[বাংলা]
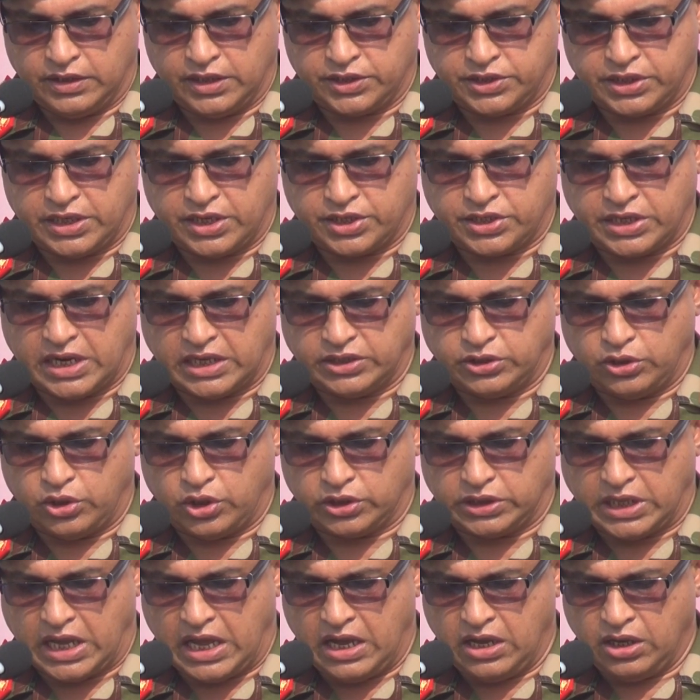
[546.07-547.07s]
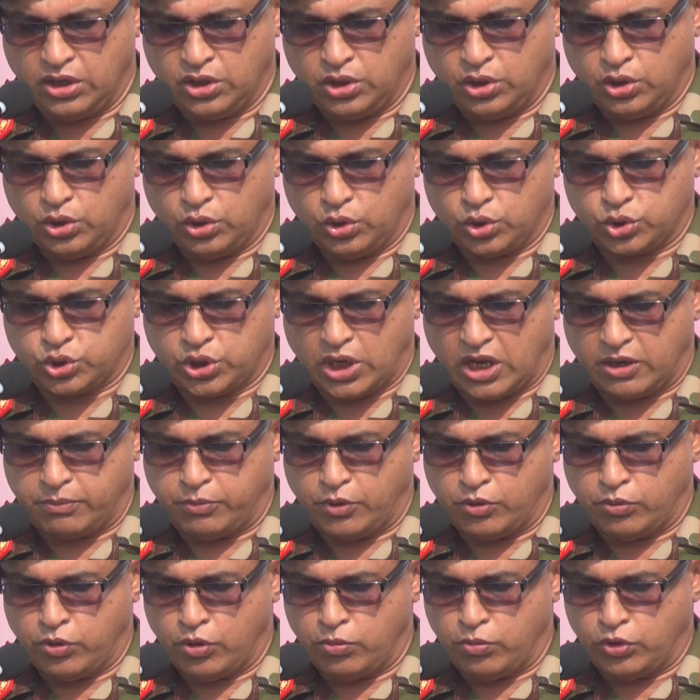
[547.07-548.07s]
দেশের স্বাধীনতা ও
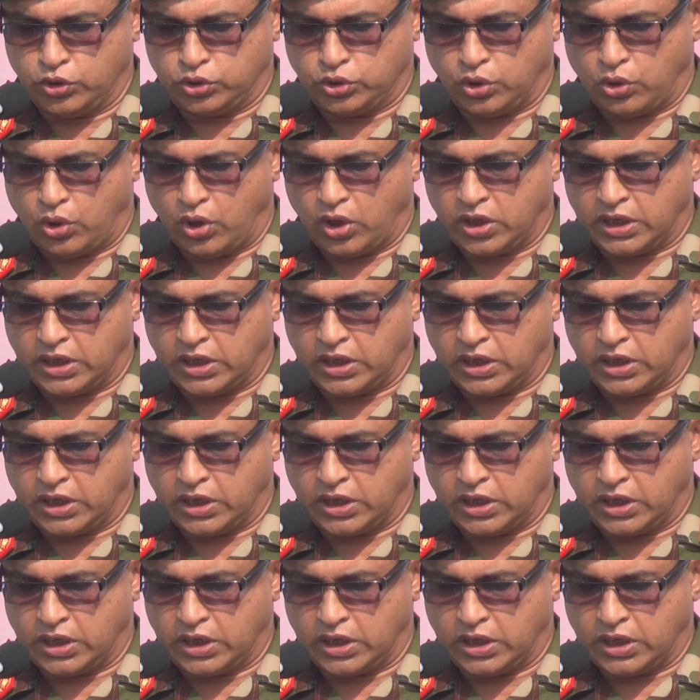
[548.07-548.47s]
সার্বভৌমত্ব